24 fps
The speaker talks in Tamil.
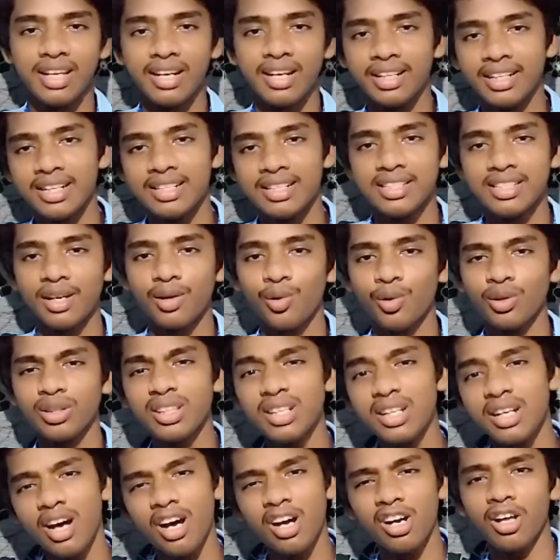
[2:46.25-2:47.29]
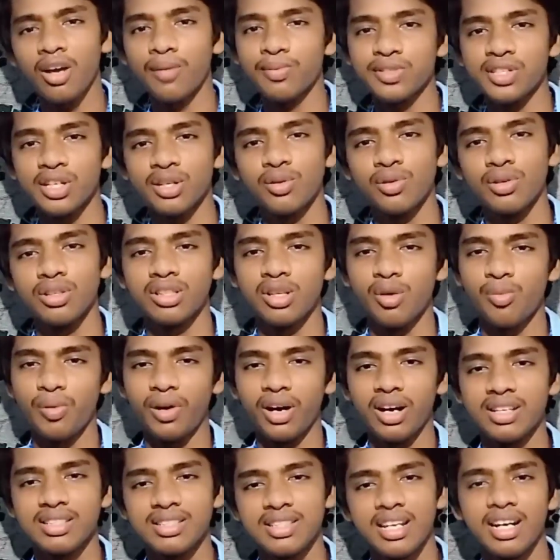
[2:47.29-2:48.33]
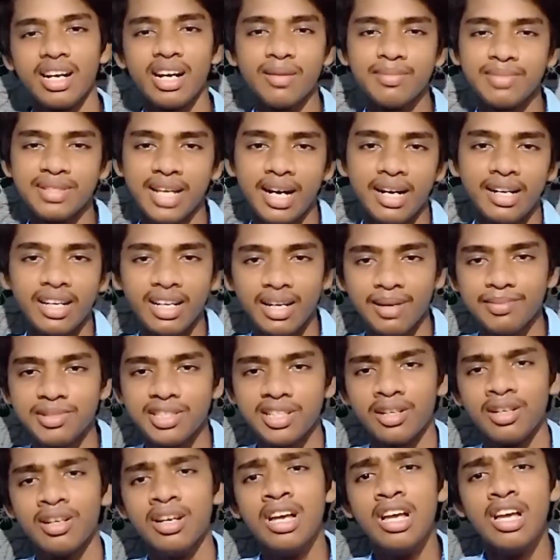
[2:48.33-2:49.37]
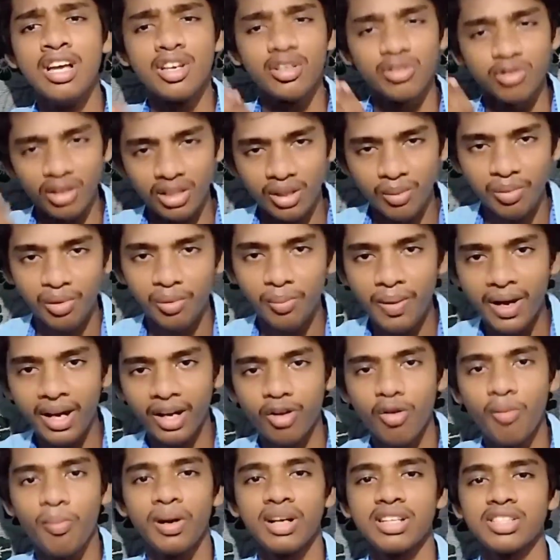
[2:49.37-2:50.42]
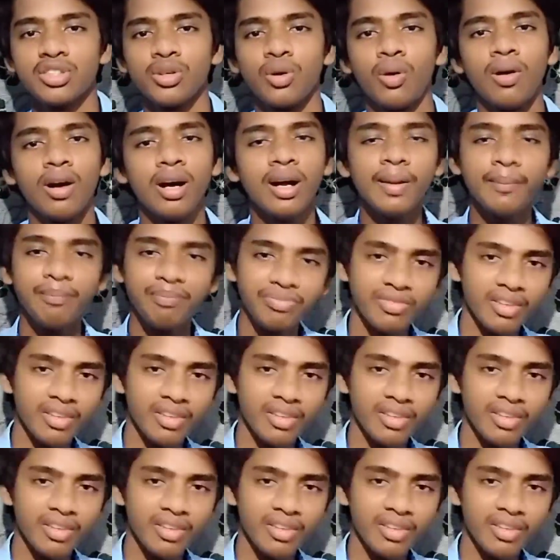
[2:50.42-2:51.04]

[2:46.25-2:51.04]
சென்டென்ஸா கொடுத்து நாலு ஆப்ஷன் கொடுத்துருப்பாங்க சினனம்ஸ் ஆண்டனம்ஸ்க்கு ஸோ அந்த புக் பேக்கும் படிச்சுக்கோங்க